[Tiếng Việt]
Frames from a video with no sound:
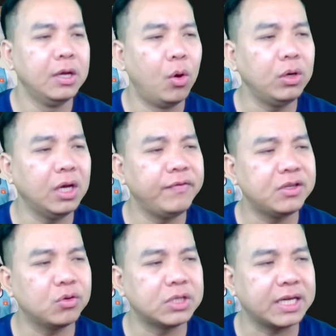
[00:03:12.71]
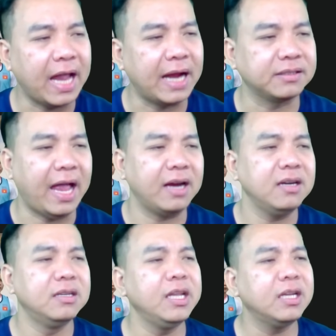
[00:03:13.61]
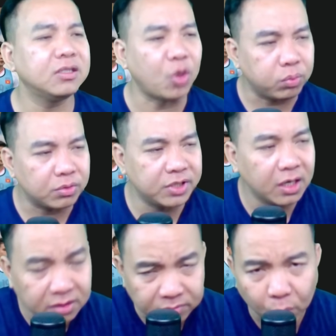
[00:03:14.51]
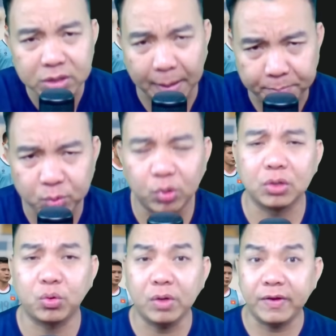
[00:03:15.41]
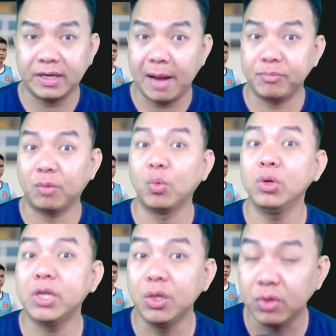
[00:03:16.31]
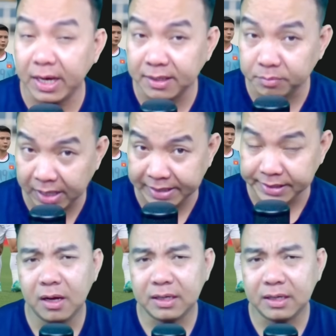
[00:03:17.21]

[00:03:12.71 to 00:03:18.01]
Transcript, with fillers: Huấn luyện viên Troussier căng thẳng liên tục dừng buổi tập của đội tuyển Việt Nam trong buổi chiều ngày hôm nay.